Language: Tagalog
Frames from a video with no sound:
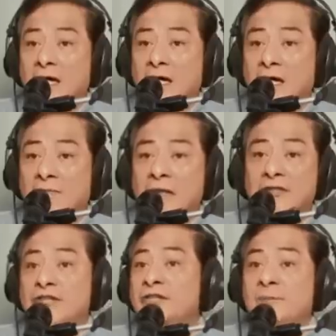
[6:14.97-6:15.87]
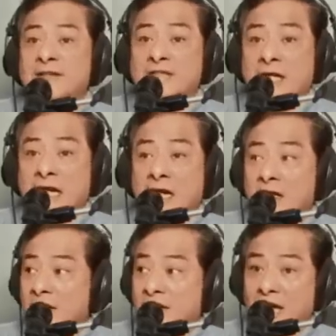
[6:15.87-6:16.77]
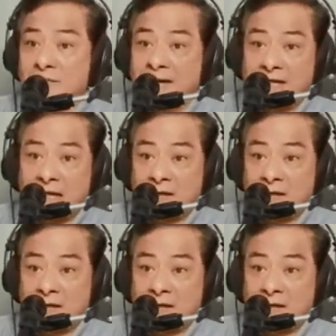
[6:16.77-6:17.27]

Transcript: ba't di nyo pasara? Legal ba yan?